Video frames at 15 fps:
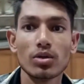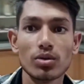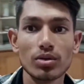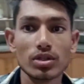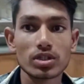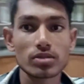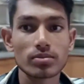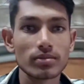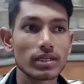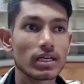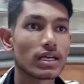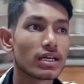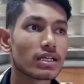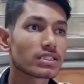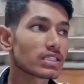तो इसमें
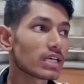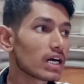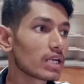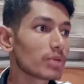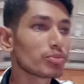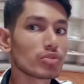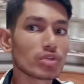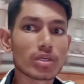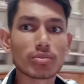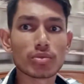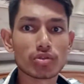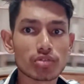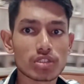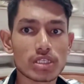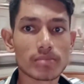है सारा पूरा
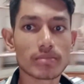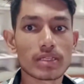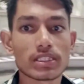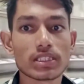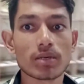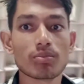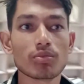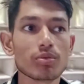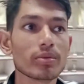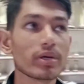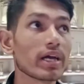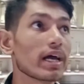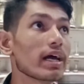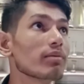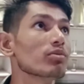म्यूज़ियम ये जम्मू
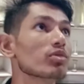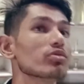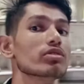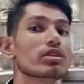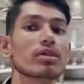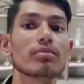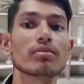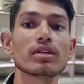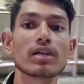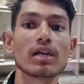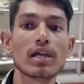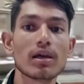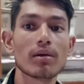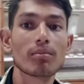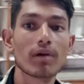में है म्यूज़ियम
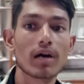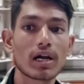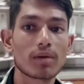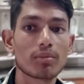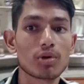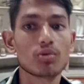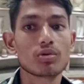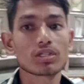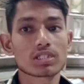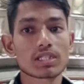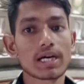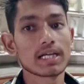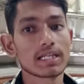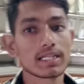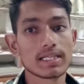बागे बहू के
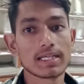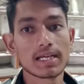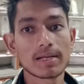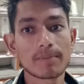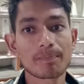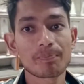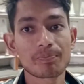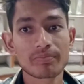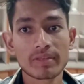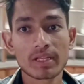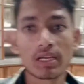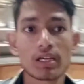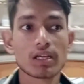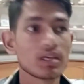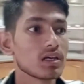साथ ही है
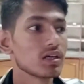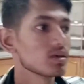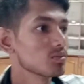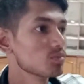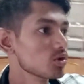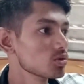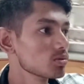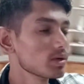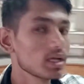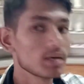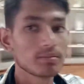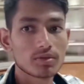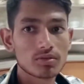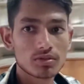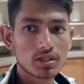बहुत
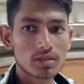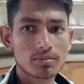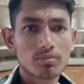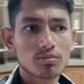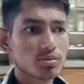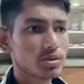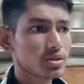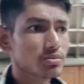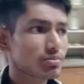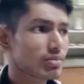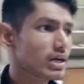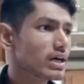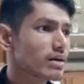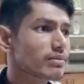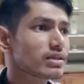बड़ा म्यूज़ियम भी
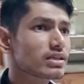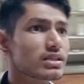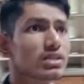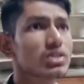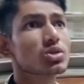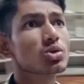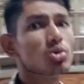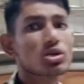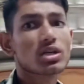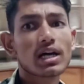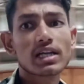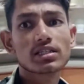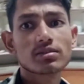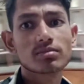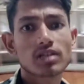बड़ा भी नहीं है छोटा
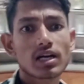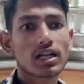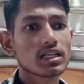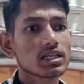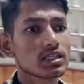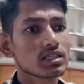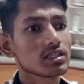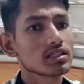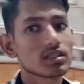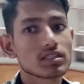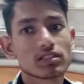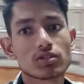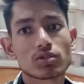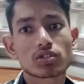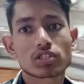है इसमें खाली
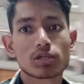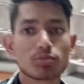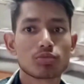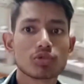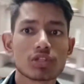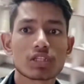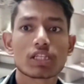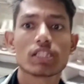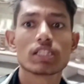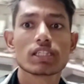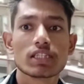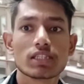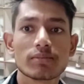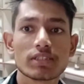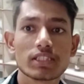जो समुद्र की
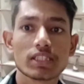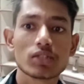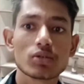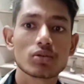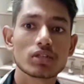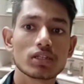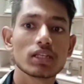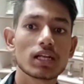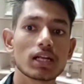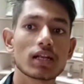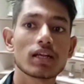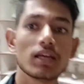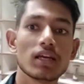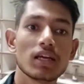जितनी भी चीज़ें होती है ना